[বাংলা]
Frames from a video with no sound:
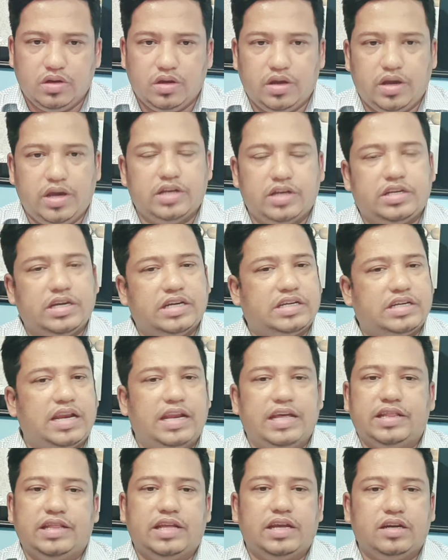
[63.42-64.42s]
এটা একটা
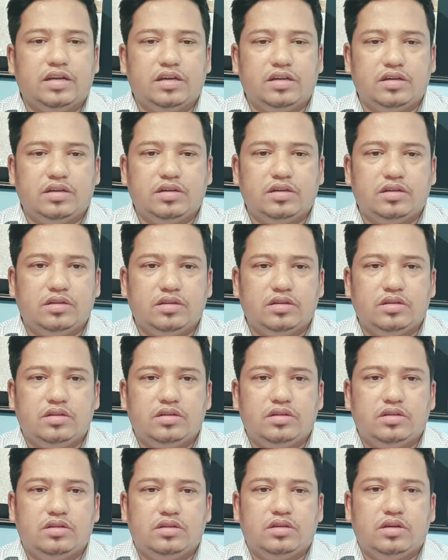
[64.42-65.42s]
লেনদেন
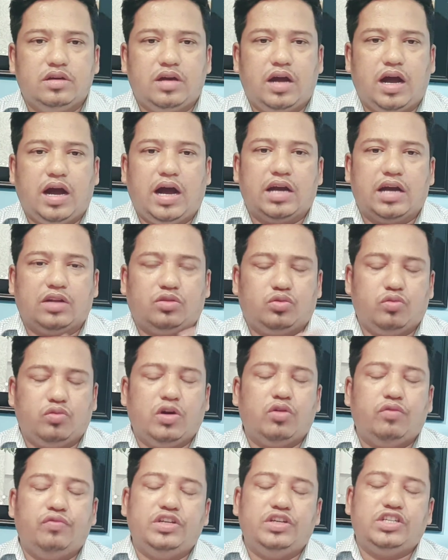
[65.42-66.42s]
আর তোমার
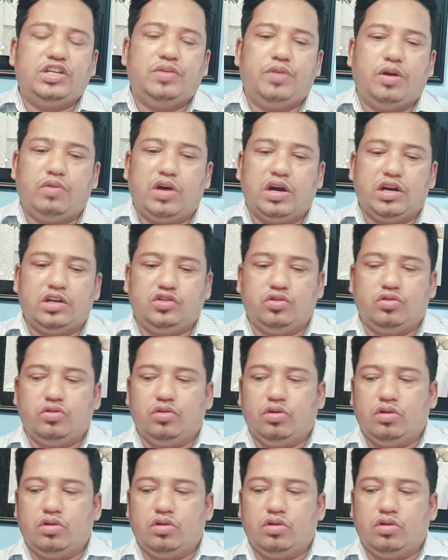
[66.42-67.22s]
অফিসে ব্যবহারের জন্য